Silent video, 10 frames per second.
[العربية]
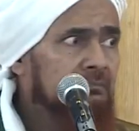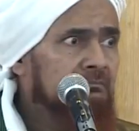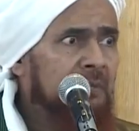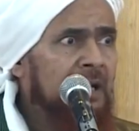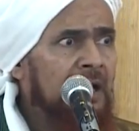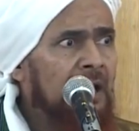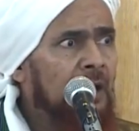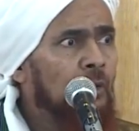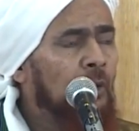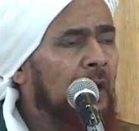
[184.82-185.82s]
ما
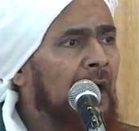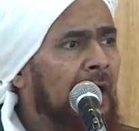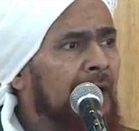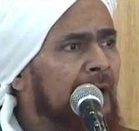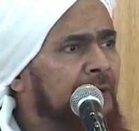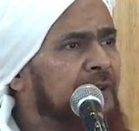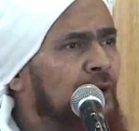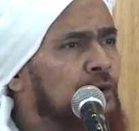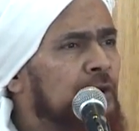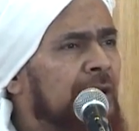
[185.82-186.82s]
هو أحق أن
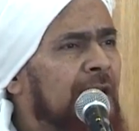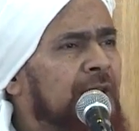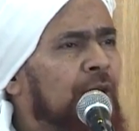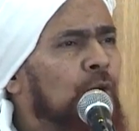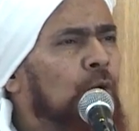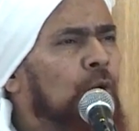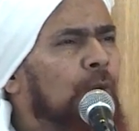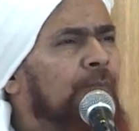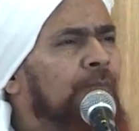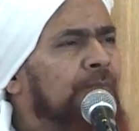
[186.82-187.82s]
تقصد هذه
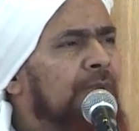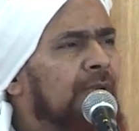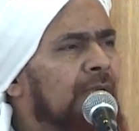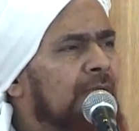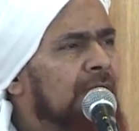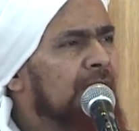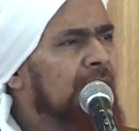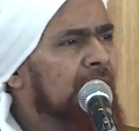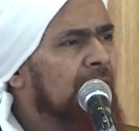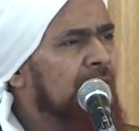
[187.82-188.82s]
القلوب
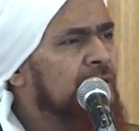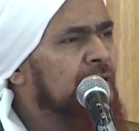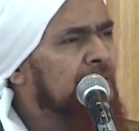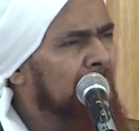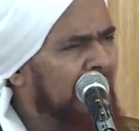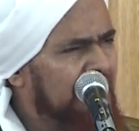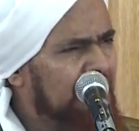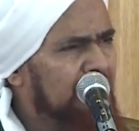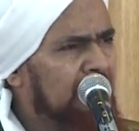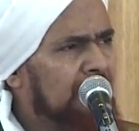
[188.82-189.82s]
تقصد
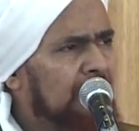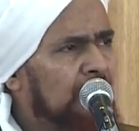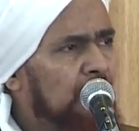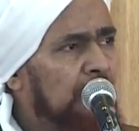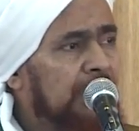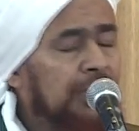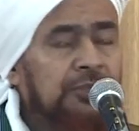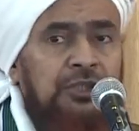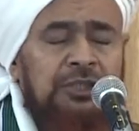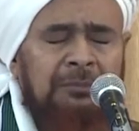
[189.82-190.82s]
من
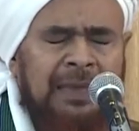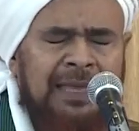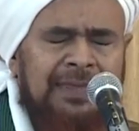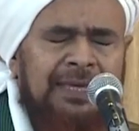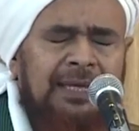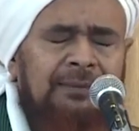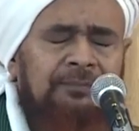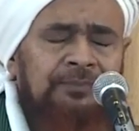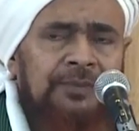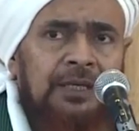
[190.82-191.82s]
وتقصد ماذا
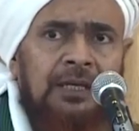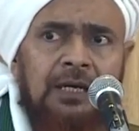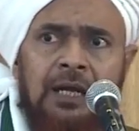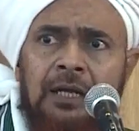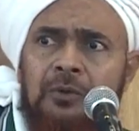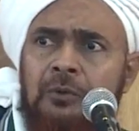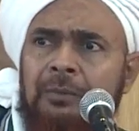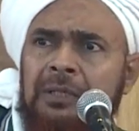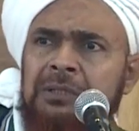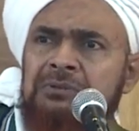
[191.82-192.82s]
أحق
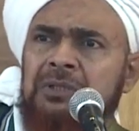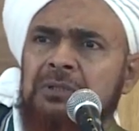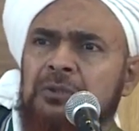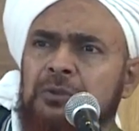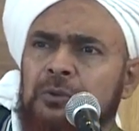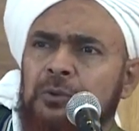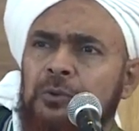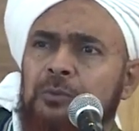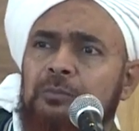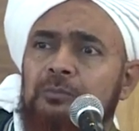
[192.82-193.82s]
ما قصدت
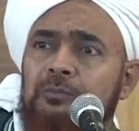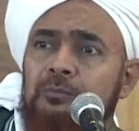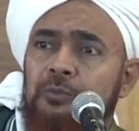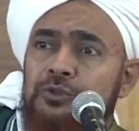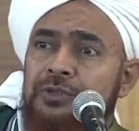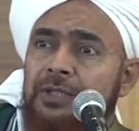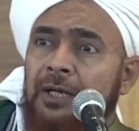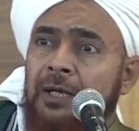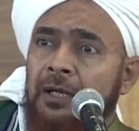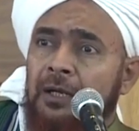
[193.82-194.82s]
القلوب منشئه